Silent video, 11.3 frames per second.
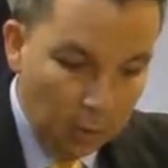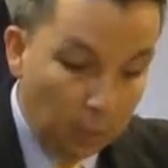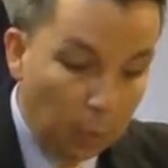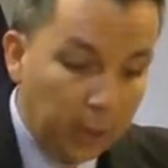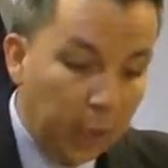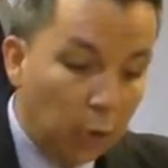
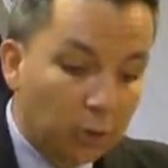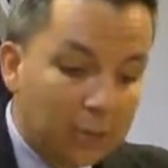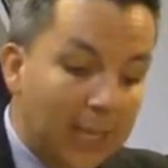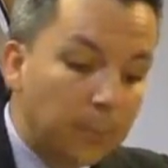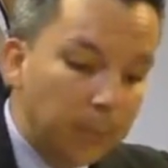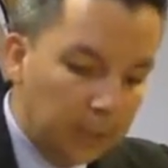Porque se
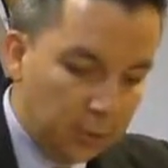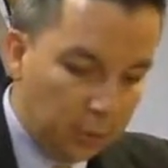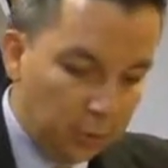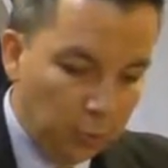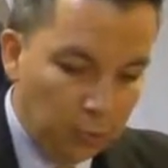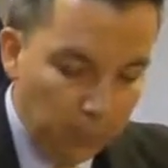es
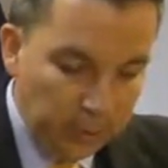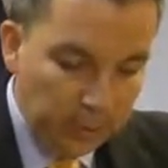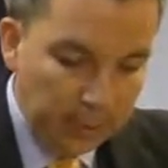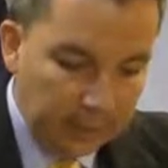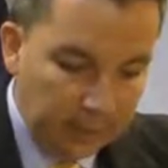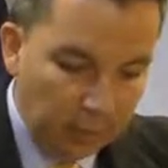precioso cumplir
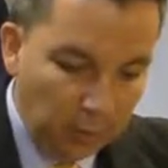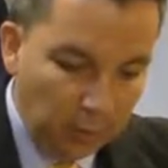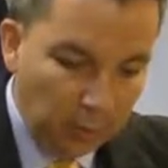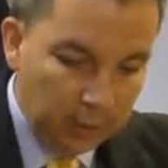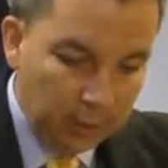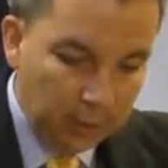así toda
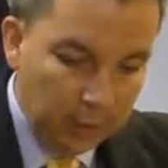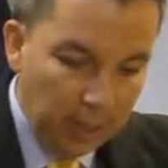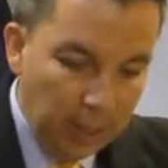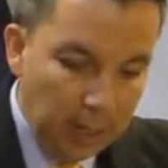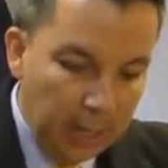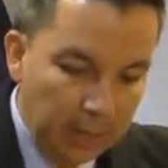justicia.
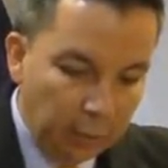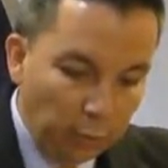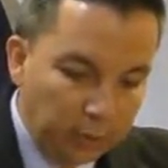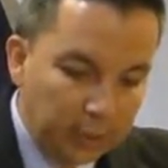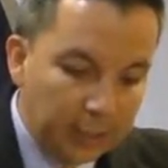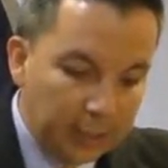
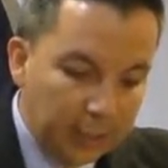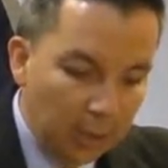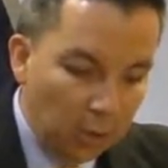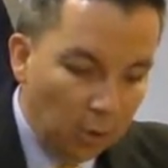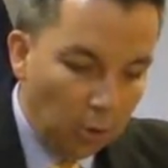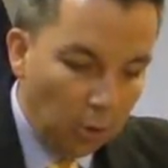Entonces le
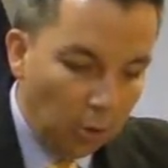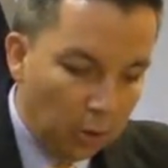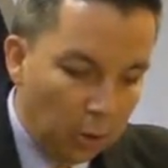dejó.